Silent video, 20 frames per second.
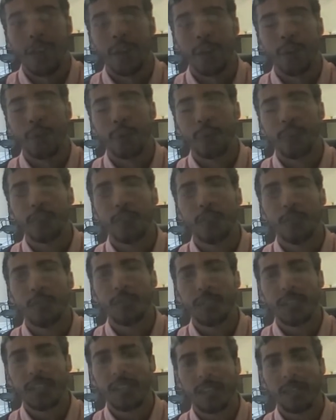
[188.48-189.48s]
انه عندهم
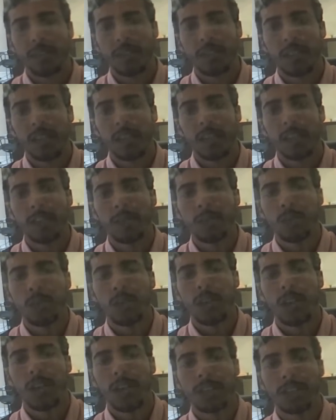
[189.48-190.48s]
فكره في التعليم
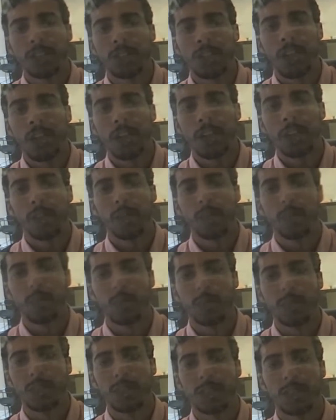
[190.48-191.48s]
كل احد يشارك
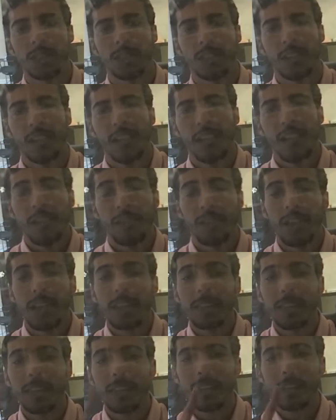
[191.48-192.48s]
يفوز في
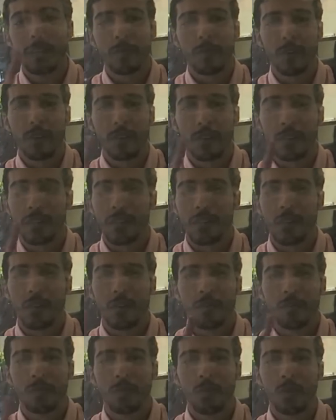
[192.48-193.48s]
هذه اللعبه
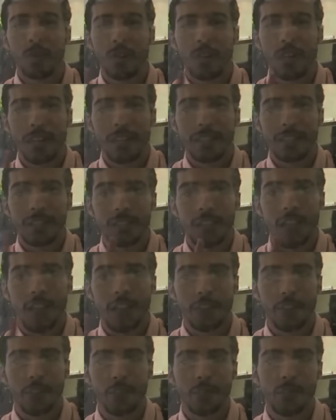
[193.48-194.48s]
مو كل احد
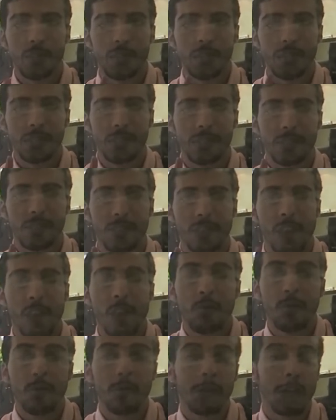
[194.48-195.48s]
يشارك يفوز
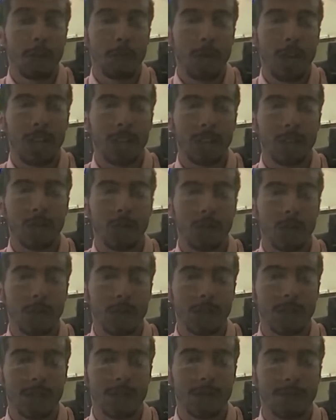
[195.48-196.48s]
ممكن ما حد
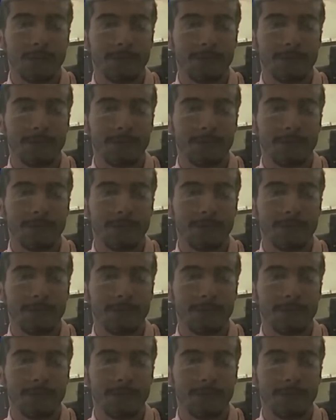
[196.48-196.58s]
يفوز